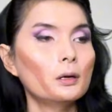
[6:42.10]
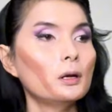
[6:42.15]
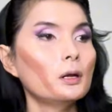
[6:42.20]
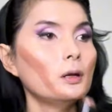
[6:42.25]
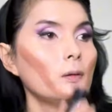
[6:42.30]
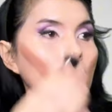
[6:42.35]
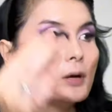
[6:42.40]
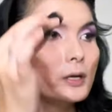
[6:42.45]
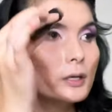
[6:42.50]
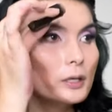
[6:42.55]

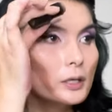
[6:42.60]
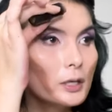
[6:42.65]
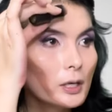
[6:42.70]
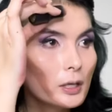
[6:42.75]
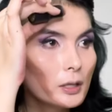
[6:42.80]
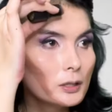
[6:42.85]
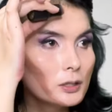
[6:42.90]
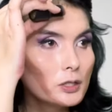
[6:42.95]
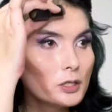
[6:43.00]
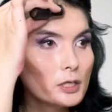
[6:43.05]
Ini
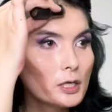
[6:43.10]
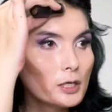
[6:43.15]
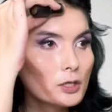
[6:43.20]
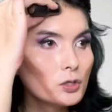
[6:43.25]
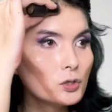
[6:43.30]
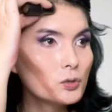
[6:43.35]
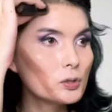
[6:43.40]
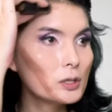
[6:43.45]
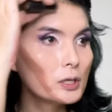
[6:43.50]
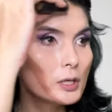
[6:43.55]
bagian jidat
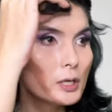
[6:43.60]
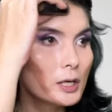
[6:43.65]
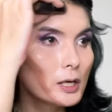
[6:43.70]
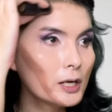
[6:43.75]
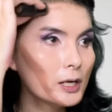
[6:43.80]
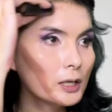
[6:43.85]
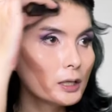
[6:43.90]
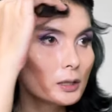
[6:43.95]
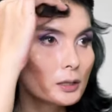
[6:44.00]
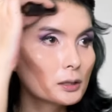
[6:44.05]

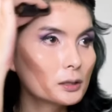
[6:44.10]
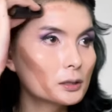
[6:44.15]
juga.